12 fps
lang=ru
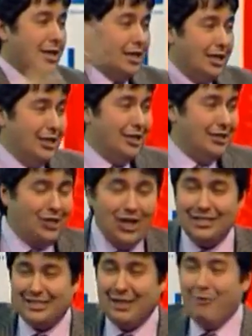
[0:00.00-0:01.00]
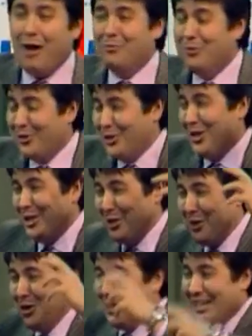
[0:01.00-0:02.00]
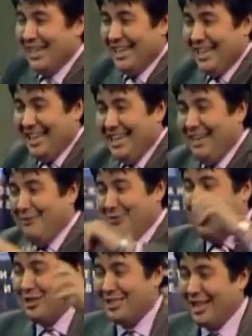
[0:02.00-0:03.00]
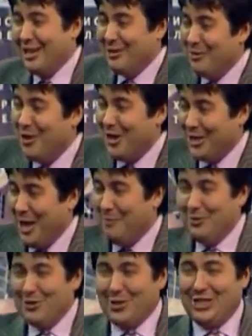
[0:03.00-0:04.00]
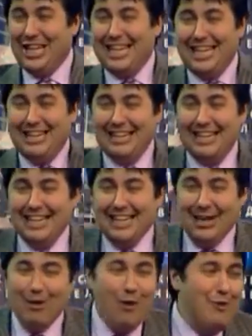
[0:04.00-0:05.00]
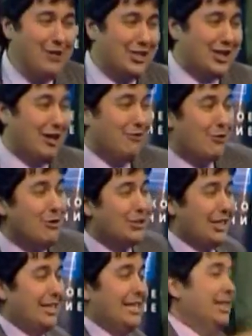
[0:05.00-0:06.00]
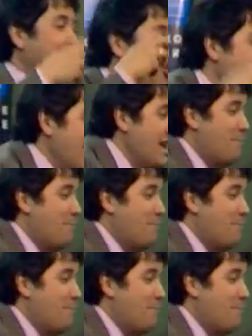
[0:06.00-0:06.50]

и тесто вам нужно еще, и, и все остальное нам нужно, и, и овощи, и фрукты. Но не